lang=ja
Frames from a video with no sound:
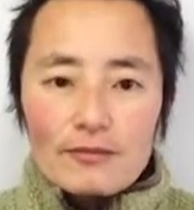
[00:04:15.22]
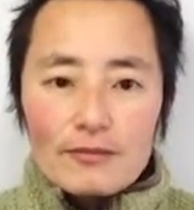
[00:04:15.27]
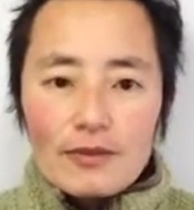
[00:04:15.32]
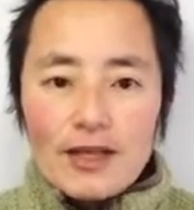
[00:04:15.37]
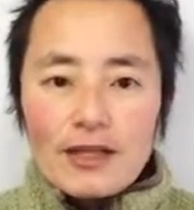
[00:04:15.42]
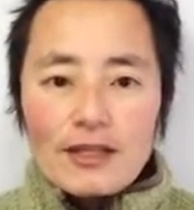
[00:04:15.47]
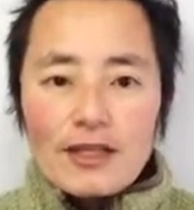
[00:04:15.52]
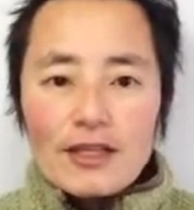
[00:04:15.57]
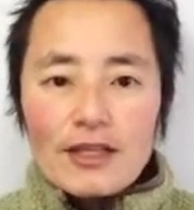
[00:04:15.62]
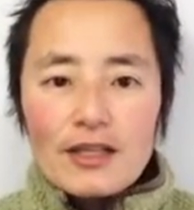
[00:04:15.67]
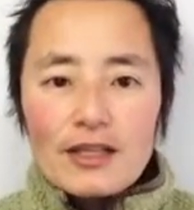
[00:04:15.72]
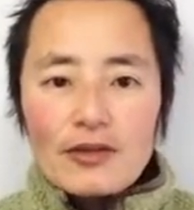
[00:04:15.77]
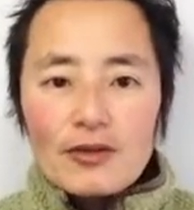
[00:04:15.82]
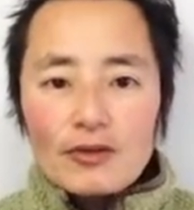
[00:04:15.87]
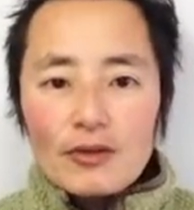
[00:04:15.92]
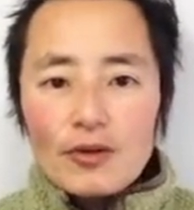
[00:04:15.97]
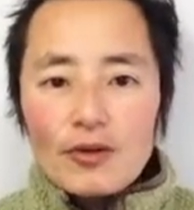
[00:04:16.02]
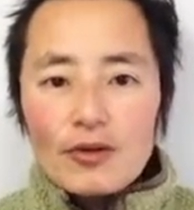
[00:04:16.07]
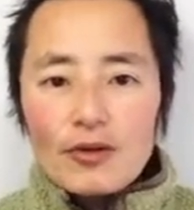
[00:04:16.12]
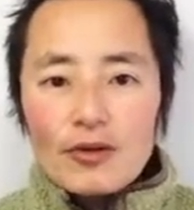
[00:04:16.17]
紫
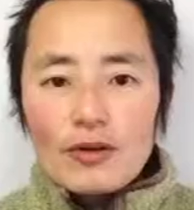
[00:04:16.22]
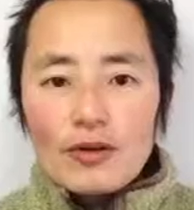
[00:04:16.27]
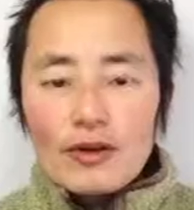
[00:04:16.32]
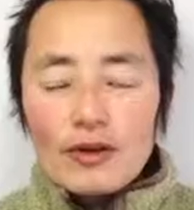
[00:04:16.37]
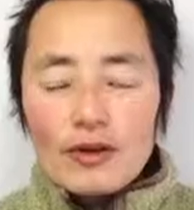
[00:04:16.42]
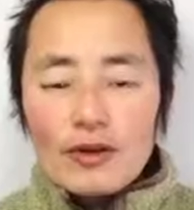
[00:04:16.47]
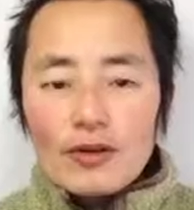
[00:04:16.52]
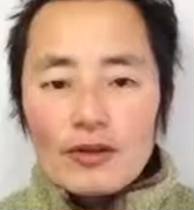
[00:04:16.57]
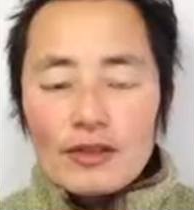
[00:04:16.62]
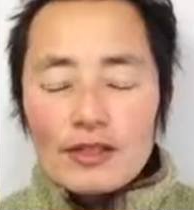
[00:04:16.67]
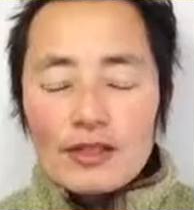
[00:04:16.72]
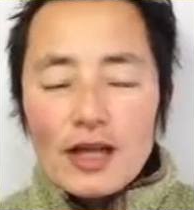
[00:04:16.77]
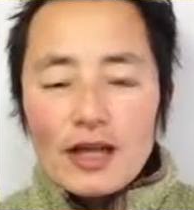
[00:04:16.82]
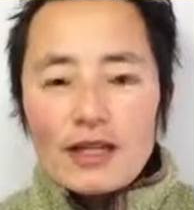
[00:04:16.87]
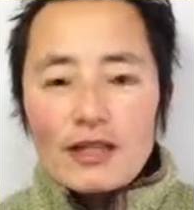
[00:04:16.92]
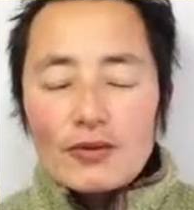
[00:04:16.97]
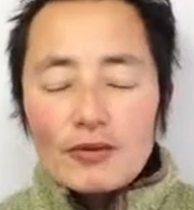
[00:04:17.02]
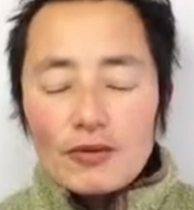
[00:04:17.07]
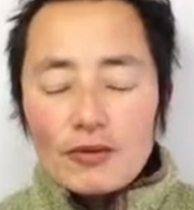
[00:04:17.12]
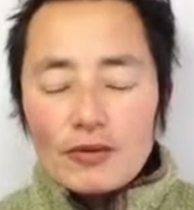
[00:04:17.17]
色の
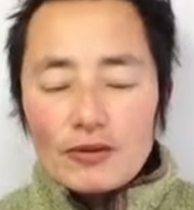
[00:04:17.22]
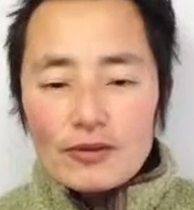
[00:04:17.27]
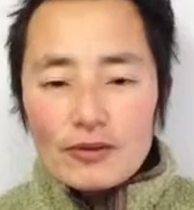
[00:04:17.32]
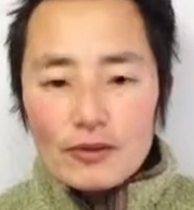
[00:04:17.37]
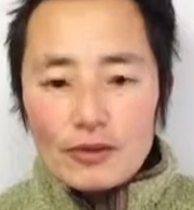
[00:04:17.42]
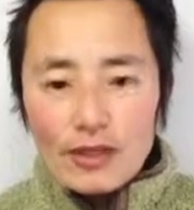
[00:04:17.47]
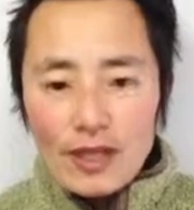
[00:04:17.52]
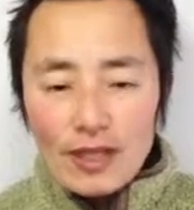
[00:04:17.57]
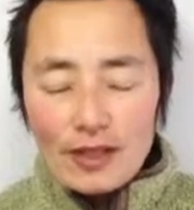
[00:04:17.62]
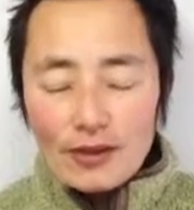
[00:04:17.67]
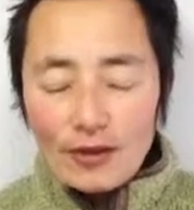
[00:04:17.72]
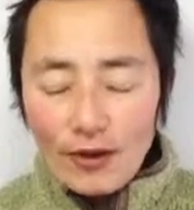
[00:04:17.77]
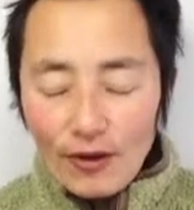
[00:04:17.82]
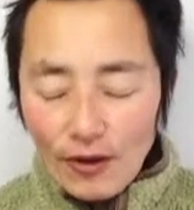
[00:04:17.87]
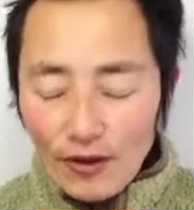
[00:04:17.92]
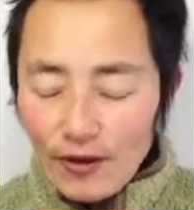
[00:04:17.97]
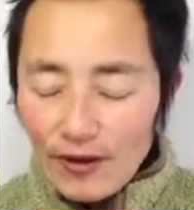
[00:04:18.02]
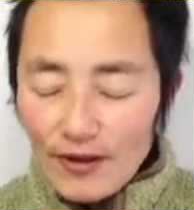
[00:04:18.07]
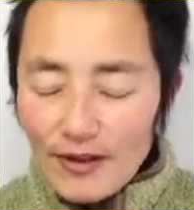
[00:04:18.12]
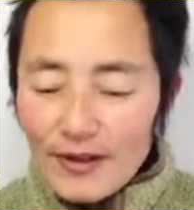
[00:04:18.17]
下着の女性
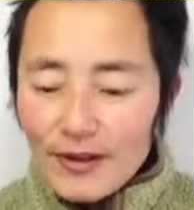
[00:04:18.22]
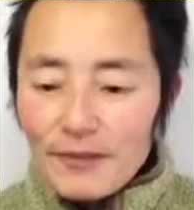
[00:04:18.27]
と、